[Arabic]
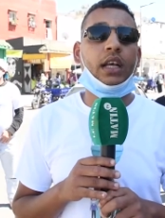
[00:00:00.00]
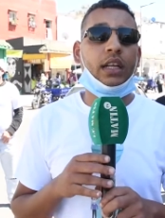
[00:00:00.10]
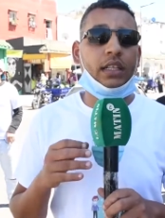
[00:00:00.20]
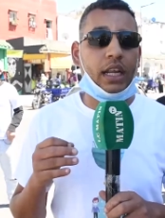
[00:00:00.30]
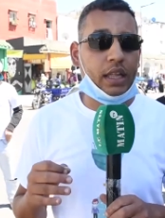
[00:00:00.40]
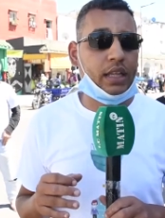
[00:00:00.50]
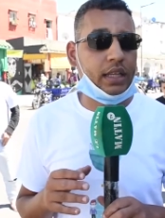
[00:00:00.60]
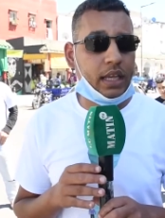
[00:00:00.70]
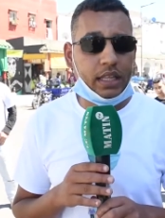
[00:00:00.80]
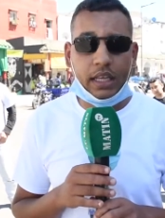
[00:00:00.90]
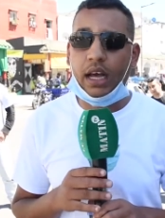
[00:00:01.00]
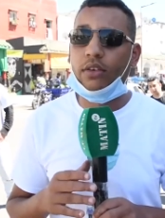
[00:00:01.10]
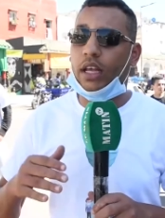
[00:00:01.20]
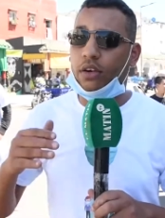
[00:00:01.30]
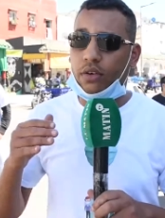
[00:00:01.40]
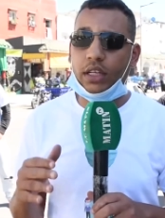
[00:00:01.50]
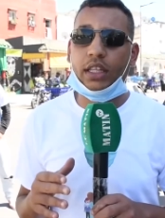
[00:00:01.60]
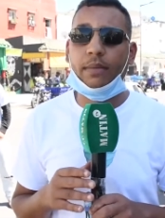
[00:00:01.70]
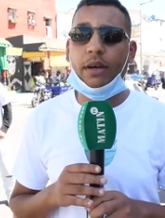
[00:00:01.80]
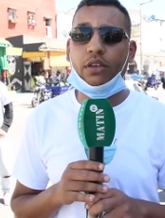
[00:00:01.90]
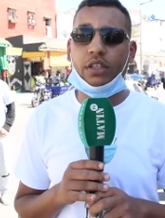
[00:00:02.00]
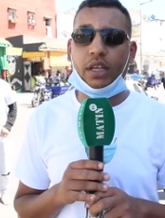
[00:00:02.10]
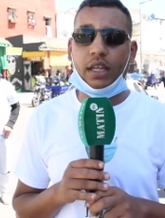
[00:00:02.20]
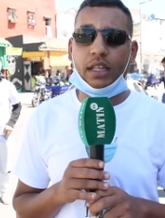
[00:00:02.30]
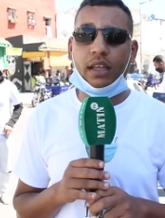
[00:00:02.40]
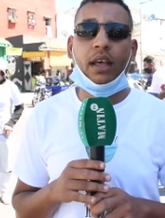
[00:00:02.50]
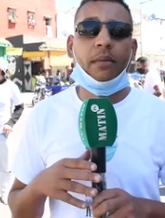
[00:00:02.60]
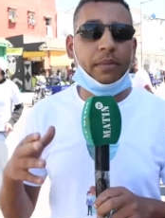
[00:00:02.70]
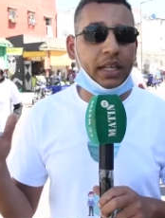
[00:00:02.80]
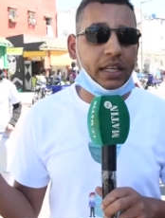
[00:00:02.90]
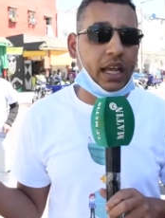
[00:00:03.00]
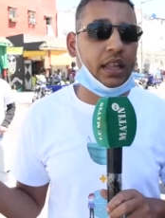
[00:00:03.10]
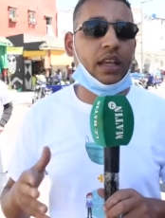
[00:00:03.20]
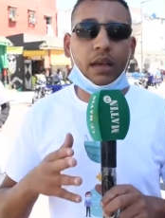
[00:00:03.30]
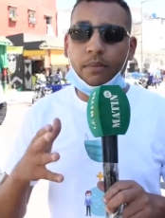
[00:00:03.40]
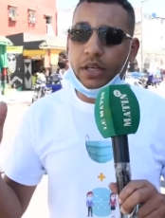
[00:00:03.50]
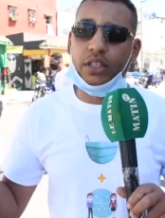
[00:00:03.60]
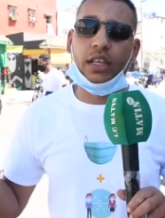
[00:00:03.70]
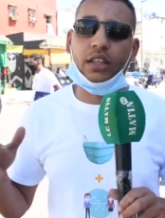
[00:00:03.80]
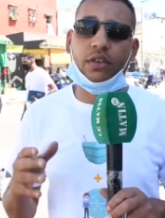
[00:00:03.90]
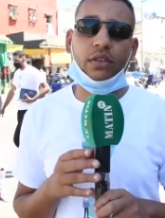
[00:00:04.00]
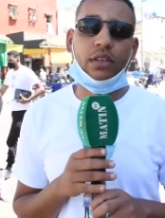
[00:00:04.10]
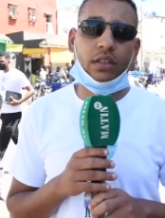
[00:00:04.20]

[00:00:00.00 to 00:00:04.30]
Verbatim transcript: الناس ترتديها وضروري التباعد الجسدي بين الناس باش نقدروا